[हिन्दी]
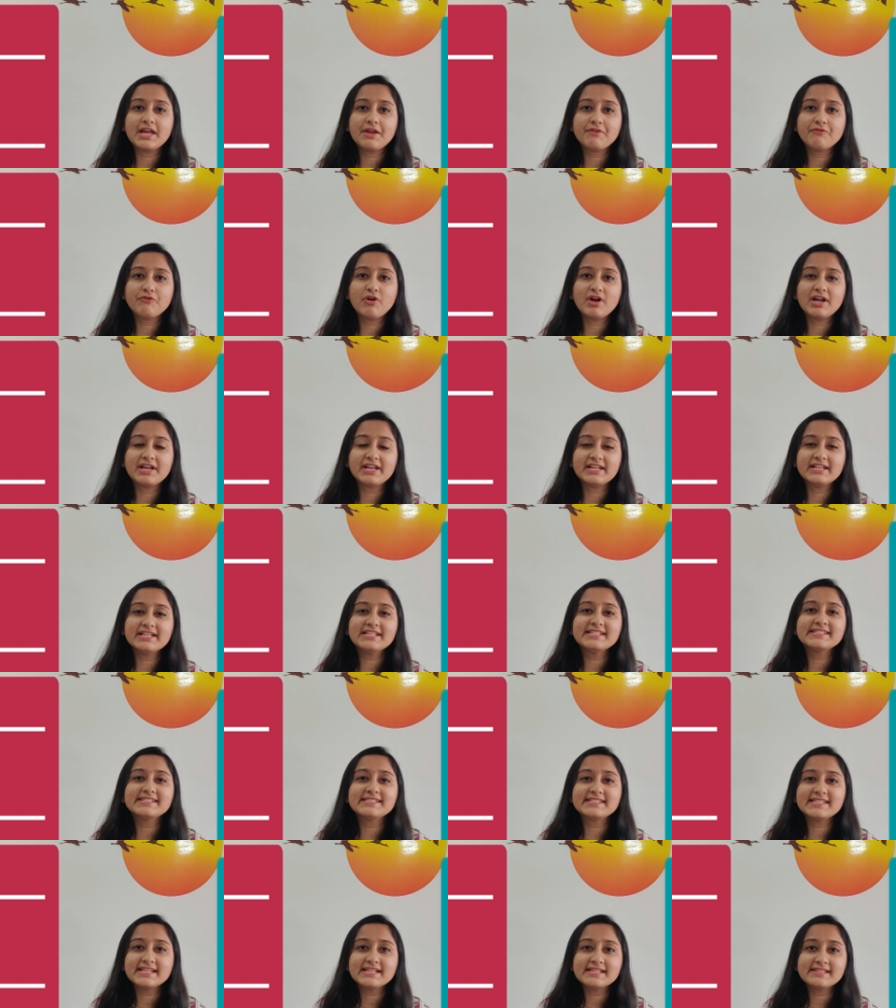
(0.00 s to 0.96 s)
आया वो आया है
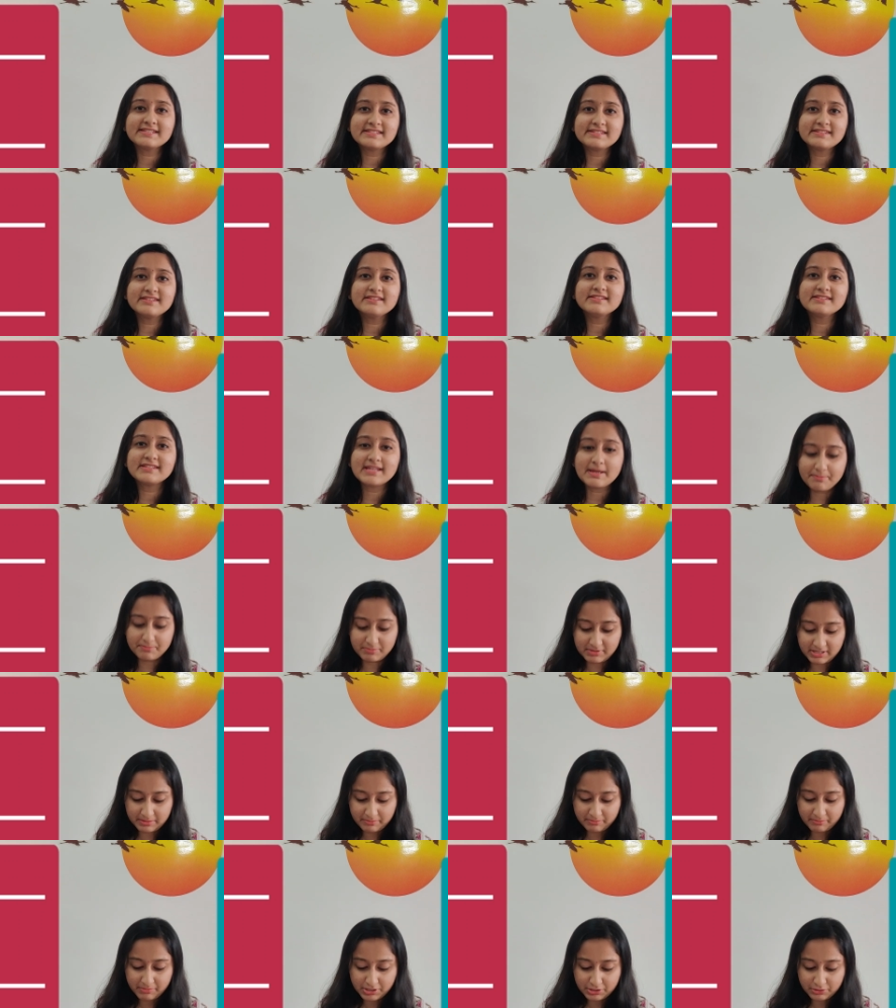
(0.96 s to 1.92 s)
सिक्स
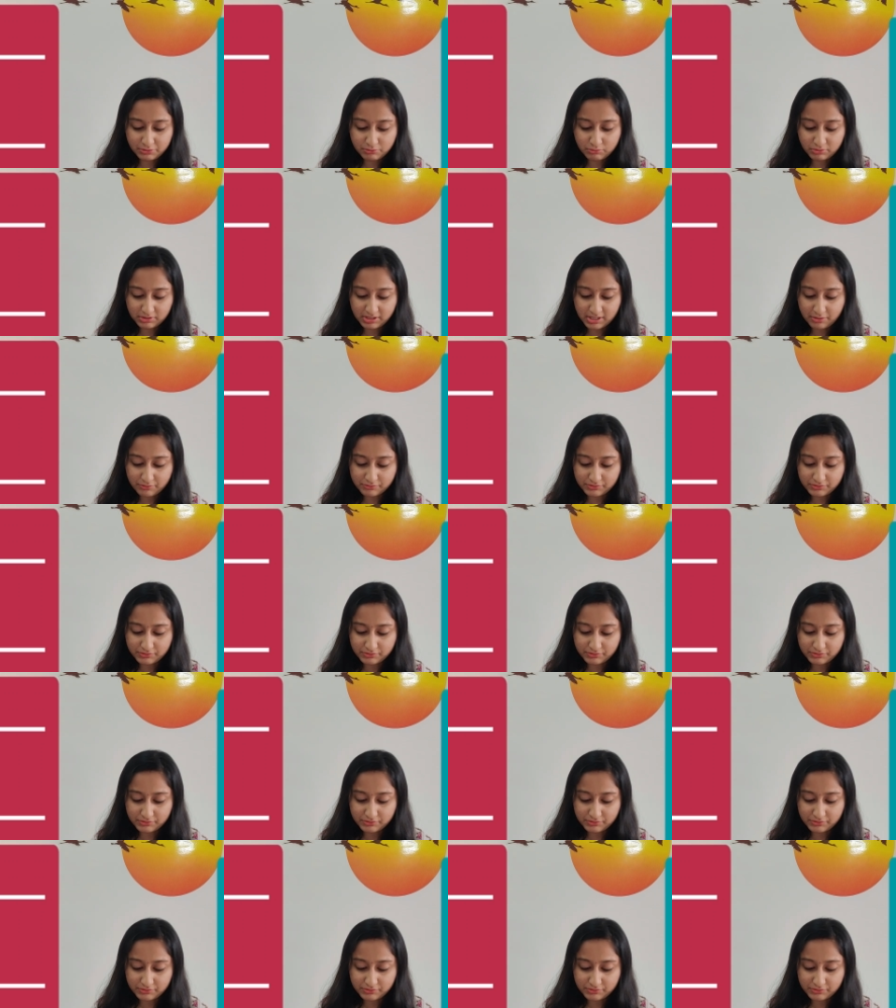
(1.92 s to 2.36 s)
सेप्टेम्बर टू